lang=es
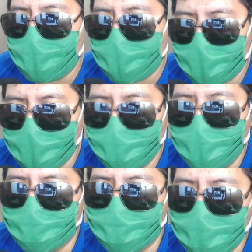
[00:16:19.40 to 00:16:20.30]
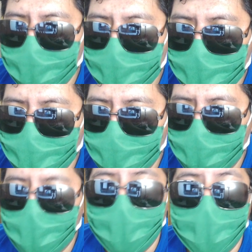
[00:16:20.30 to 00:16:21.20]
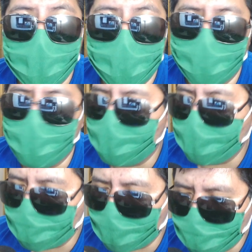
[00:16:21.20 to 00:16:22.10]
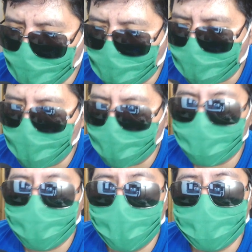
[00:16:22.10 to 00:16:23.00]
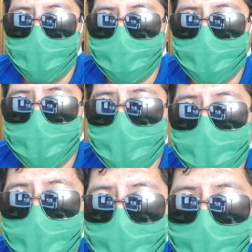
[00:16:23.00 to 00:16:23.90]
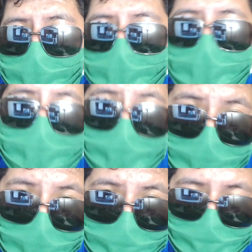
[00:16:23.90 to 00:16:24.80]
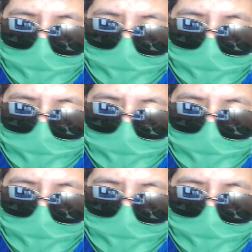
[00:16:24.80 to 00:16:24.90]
cada video. Cuídense mucho por favor y nos vemos en el siguiente video. Hasta luego.